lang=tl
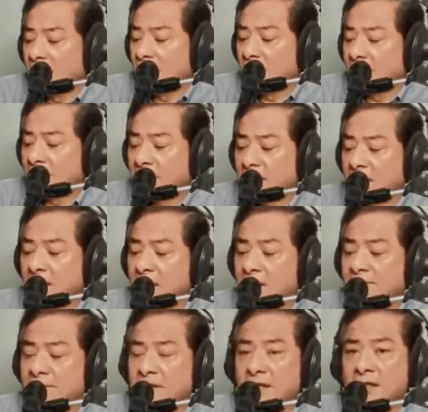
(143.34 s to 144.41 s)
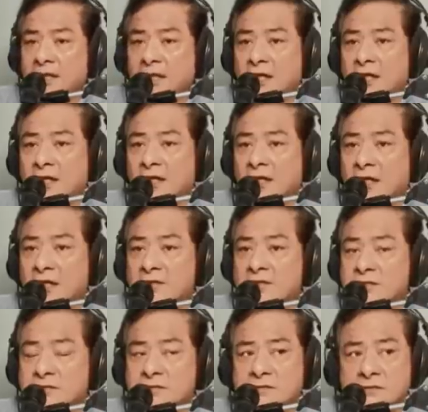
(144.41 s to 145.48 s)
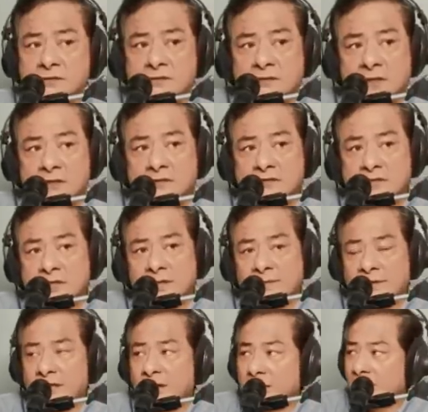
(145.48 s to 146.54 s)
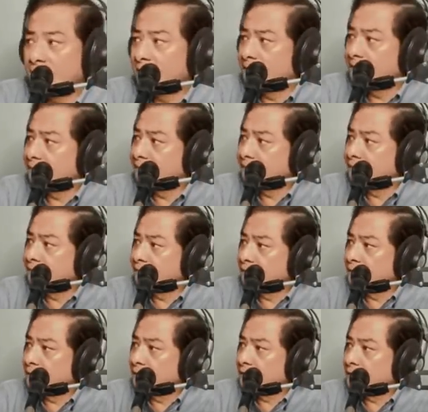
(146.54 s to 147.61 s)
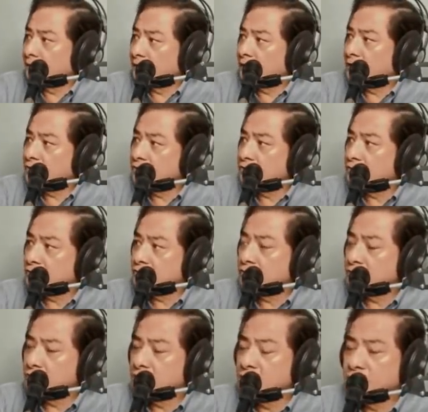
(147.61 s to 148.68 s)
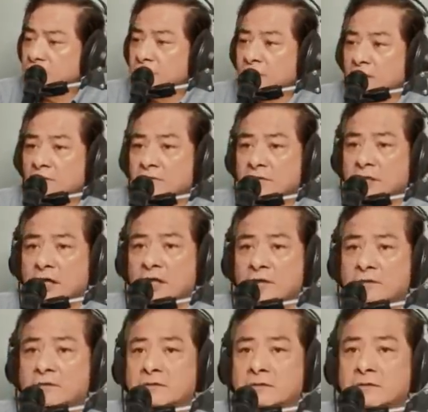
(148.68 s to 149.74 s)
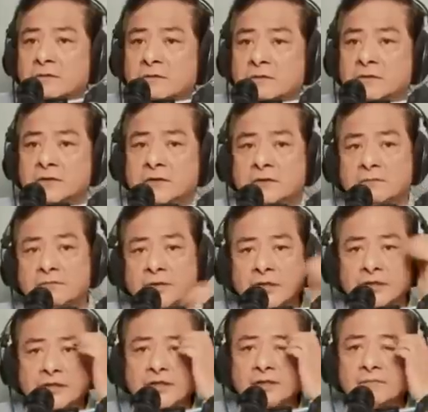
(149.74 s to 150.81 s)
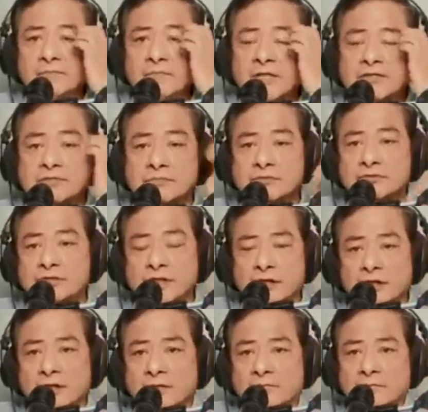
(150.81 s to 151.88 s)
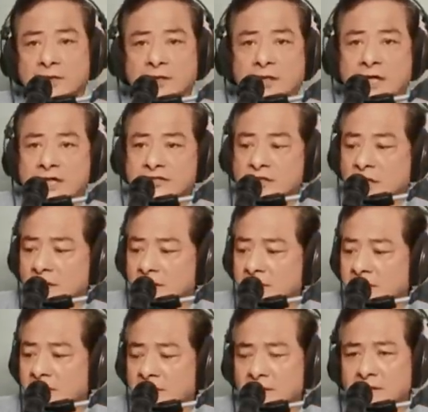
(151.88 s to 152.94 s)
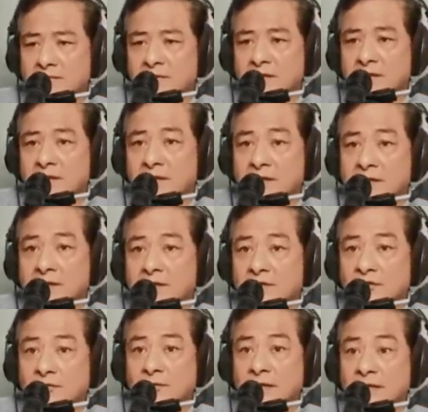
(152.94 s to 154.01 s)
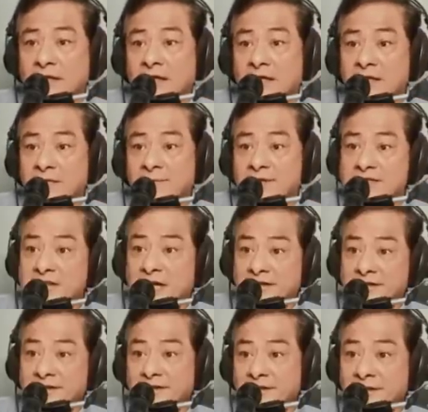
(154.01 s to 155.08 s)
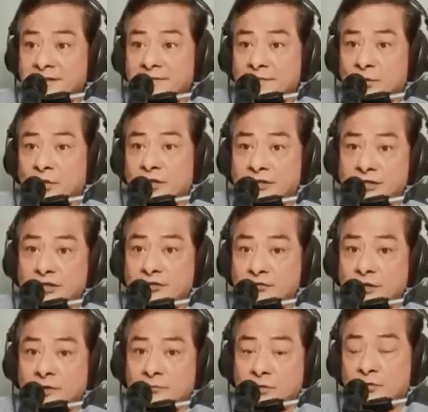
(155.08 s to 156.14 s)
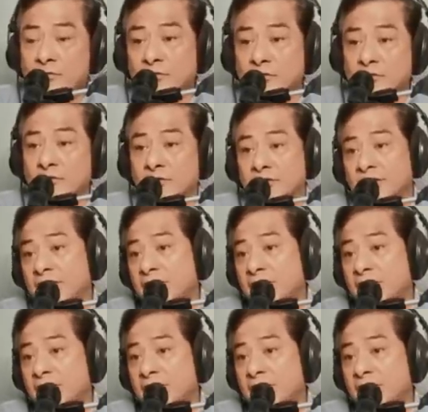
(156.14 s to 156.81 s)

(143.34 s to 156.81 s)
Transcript: Mga kaibigan, eh, Kesyo, ano sabi? Kesyo hindi raw tayo pwedeng bastusin, mga kasarinlan, mga gumagaya pa sa atin eh. Mukhang dito namumulot eh.